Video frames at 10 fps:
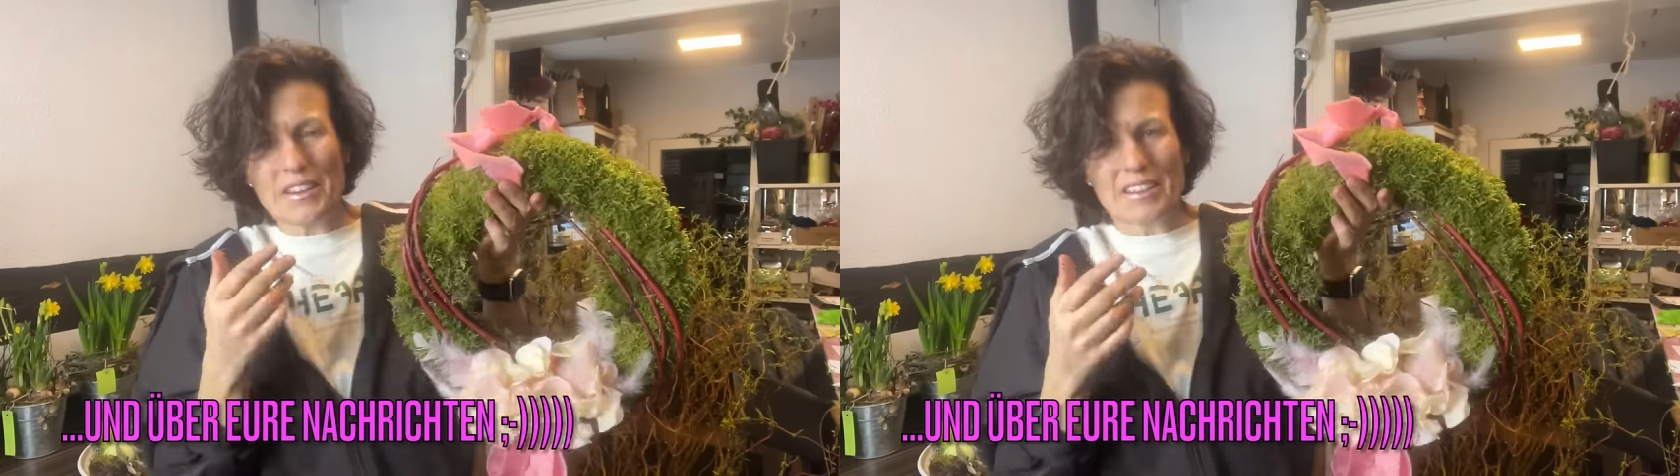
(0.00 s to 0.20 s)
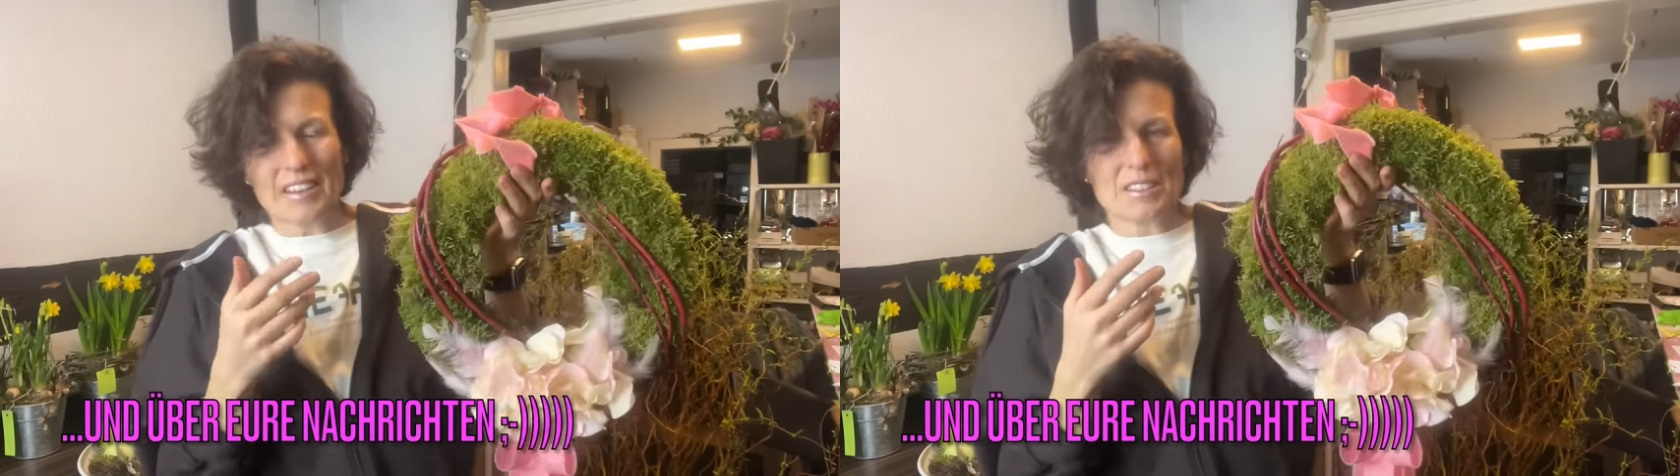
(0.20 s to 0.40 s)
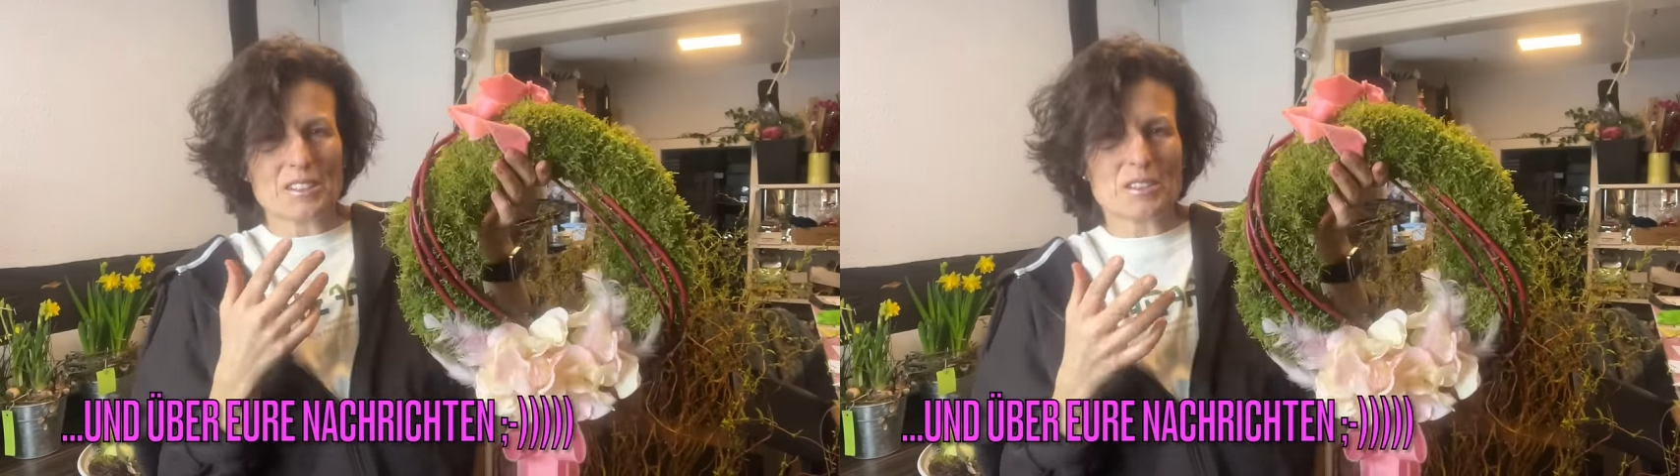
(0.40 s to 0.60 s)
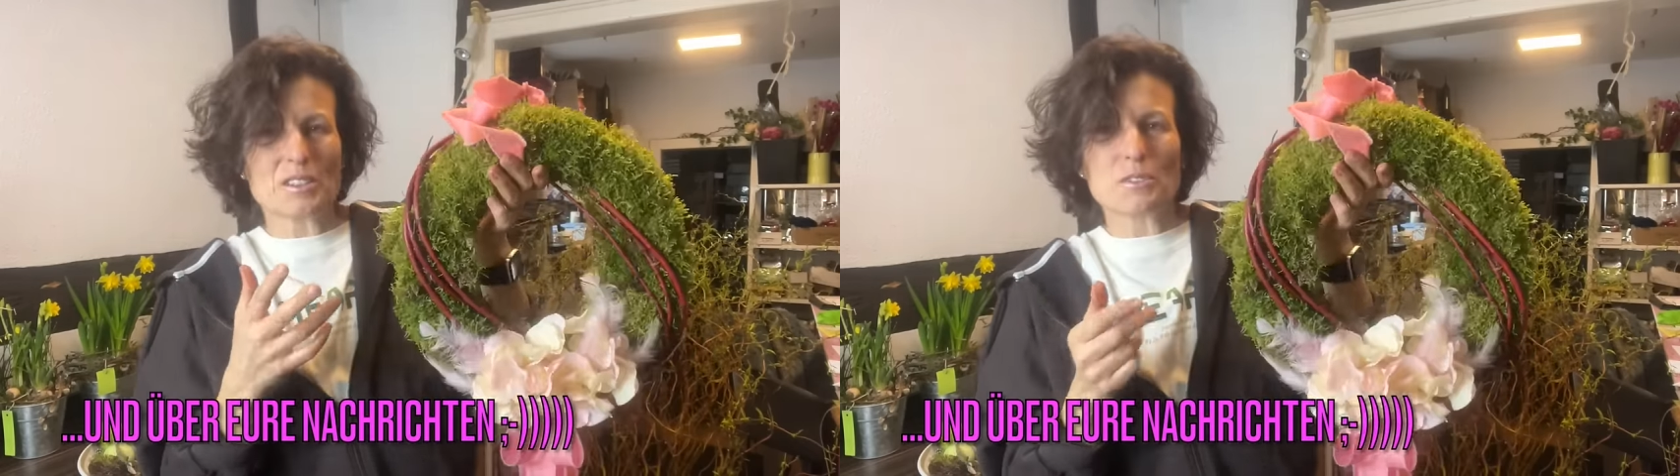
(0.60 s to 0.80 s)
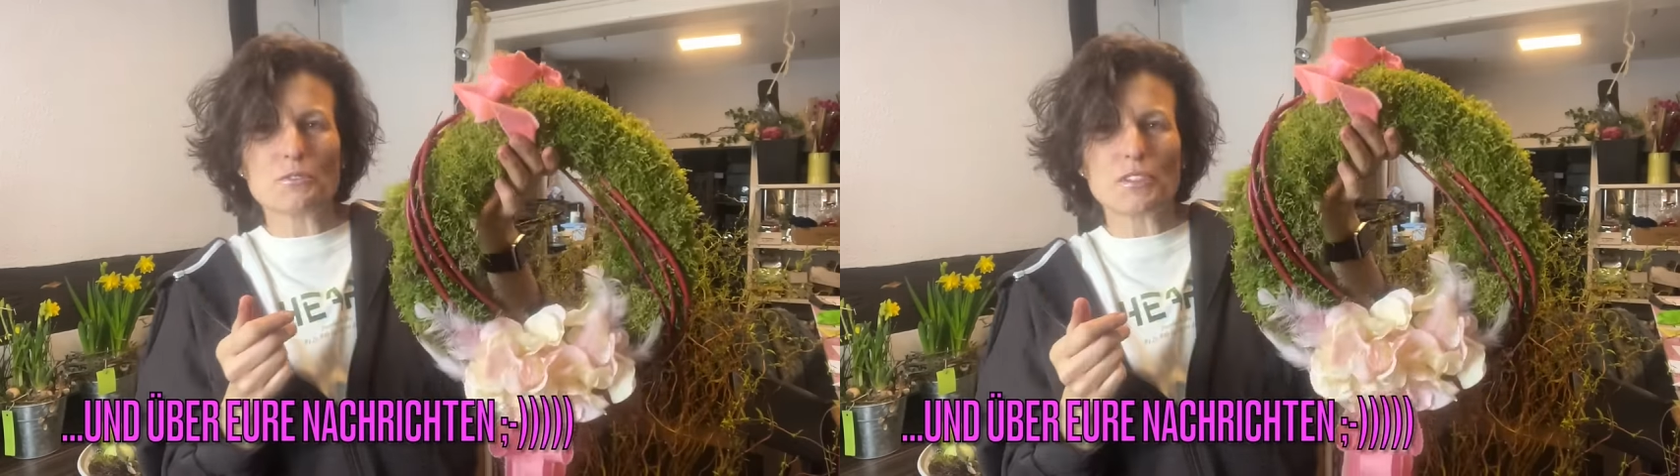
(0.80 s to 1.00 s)
ja, das ist
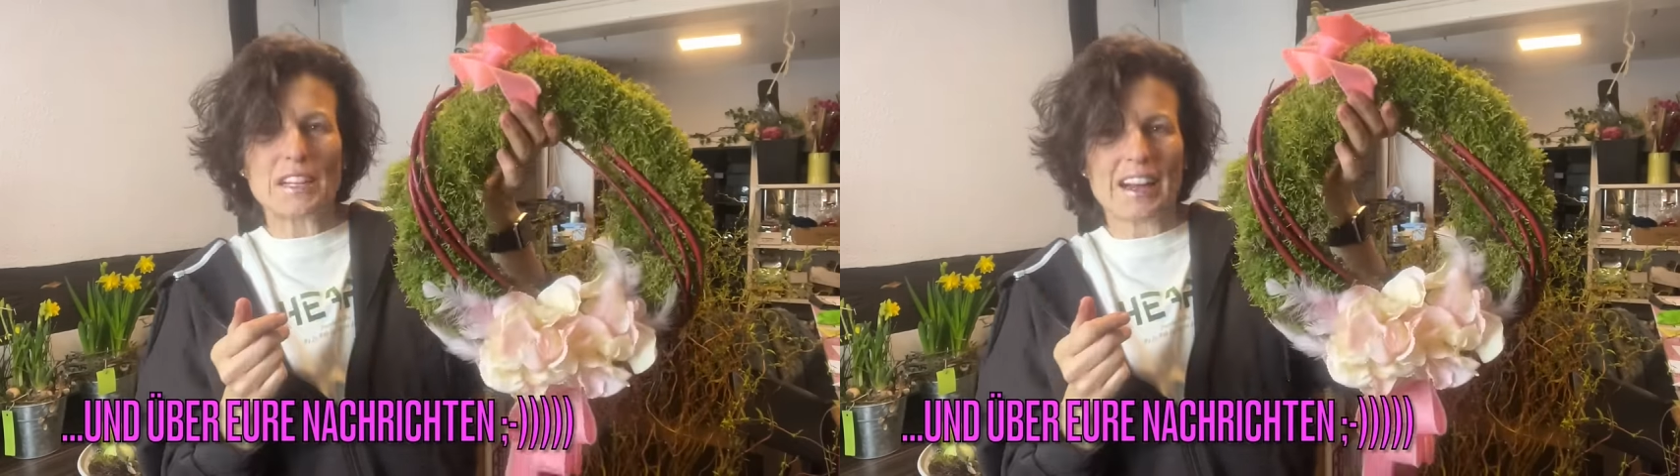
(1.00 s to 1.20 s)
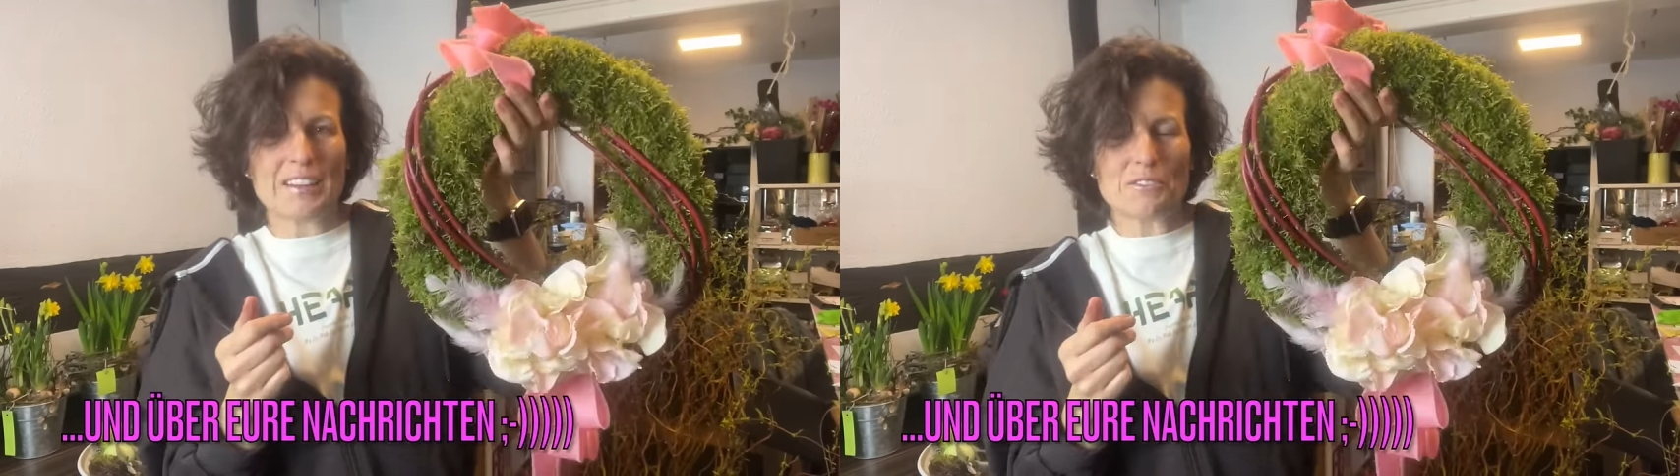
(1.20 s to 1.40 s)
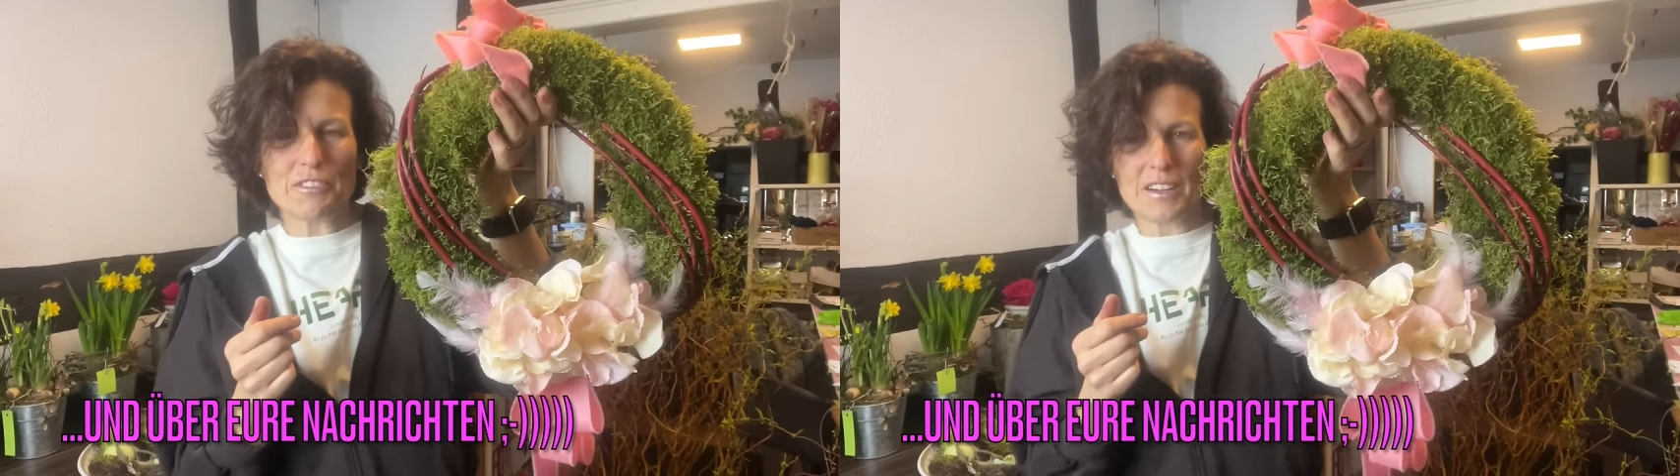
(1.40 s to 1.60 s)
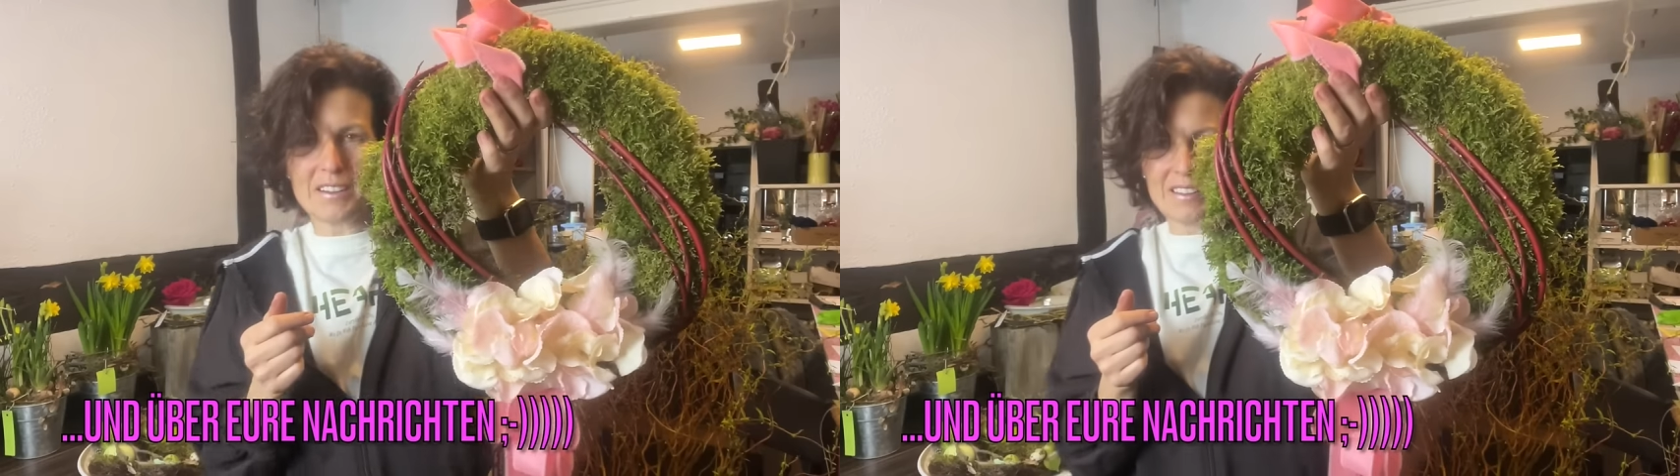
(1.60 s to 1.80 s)
jetzt so viel einfacher.